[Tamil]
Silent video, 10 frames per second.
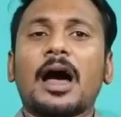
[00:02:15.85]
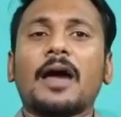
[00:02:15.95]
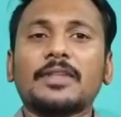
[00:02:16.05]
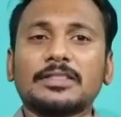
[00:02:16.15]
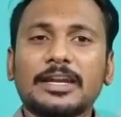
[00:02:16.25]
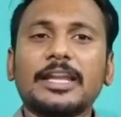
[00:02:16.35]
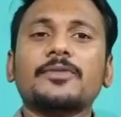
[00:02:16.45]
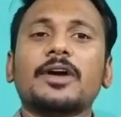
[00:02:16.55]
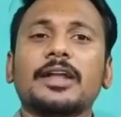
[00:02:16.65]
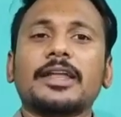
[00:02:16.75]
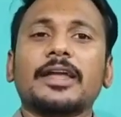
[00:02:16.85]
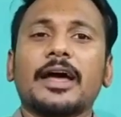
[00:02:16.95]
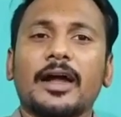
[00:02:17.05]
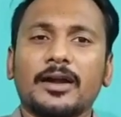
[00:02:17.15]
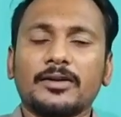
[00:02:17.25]
அந்த த்ரீ டி வேர்ல்டு
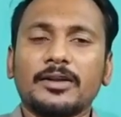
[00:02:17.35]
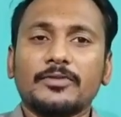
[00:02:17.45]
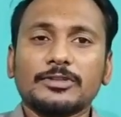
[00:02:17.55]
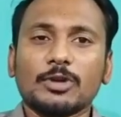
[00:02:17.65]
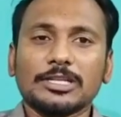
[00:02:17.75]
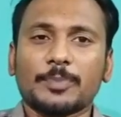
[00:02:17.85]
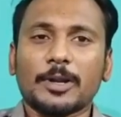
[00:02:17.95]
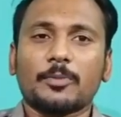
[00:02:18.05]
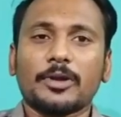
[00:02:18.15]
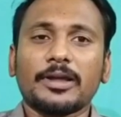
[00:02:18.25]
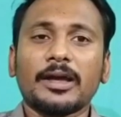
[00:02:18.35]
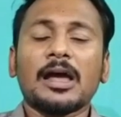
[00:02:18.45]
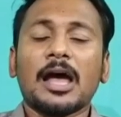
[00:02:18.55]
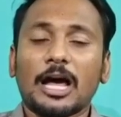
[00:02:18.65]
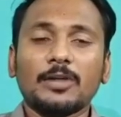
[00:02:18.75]
நீங்கள் நீங்கள் விசுவலைஸ் பண்ண போகிறீங்க
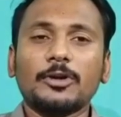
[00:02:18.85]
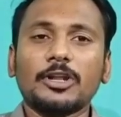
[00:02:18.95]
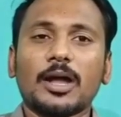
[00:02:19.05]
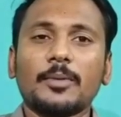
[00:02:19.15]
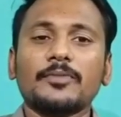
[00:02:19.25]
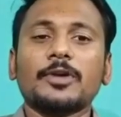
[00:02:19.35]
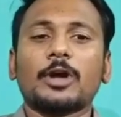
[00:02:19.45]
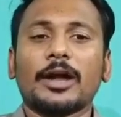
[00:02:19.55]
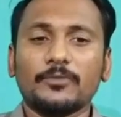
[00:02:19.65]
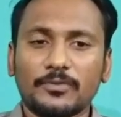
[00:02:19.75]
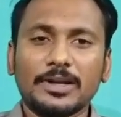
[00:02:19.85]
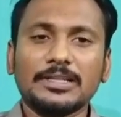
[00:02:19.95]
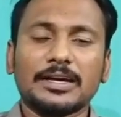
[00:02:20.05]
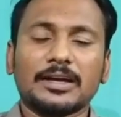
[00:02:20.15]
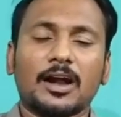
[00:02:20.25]
அது மட்டும் இல்லாமல் வி கேன் ஃபீல்
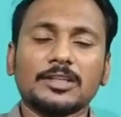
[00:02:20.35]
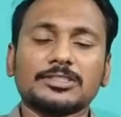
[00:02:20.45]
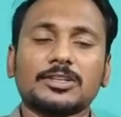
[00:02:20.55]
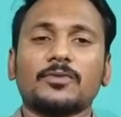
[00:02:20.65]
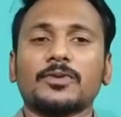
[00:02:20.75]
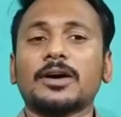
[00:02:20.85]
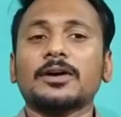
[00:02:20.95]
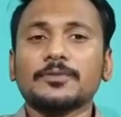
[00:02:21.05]
த கான்செப்ட் ஆஃப்